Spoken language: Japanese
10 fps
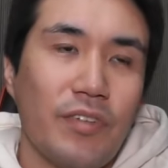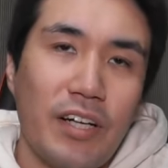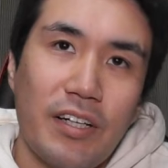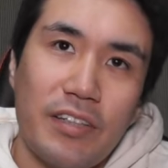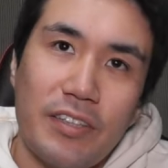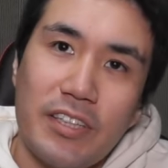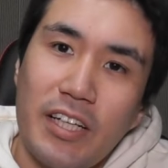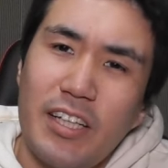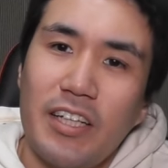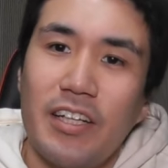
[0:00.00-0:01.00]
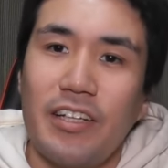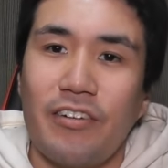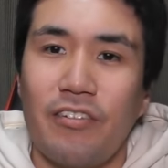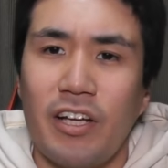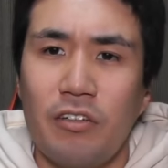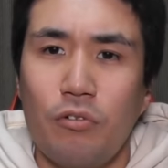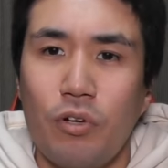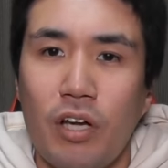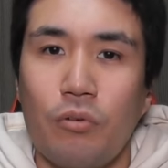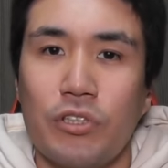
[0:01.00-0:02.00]
まあ期待できないだろうなと
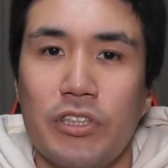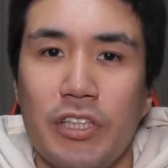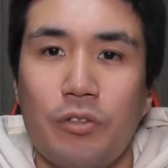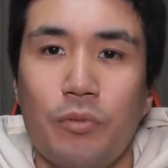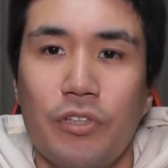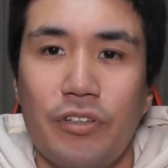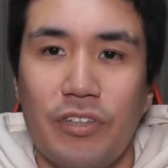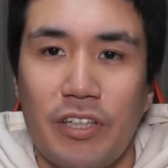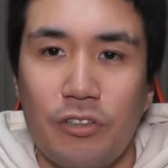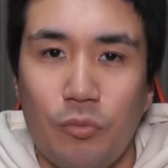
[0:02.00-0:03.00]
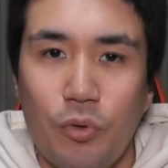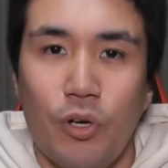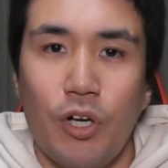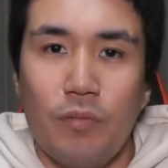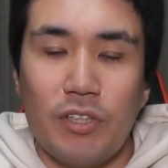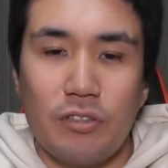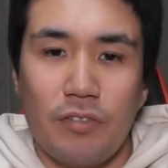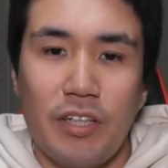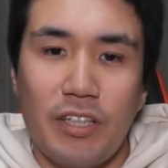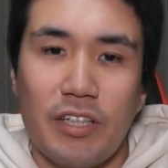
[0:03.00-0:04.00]
俺は個人的に思ってるんだけども、まあそ
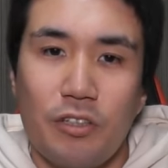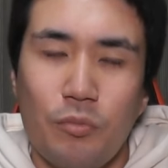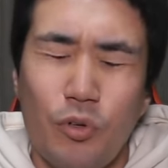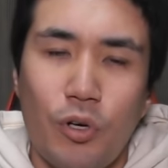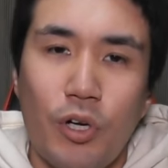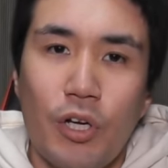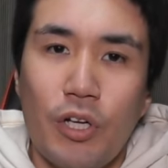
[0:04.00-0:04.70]
れはいいんだけども、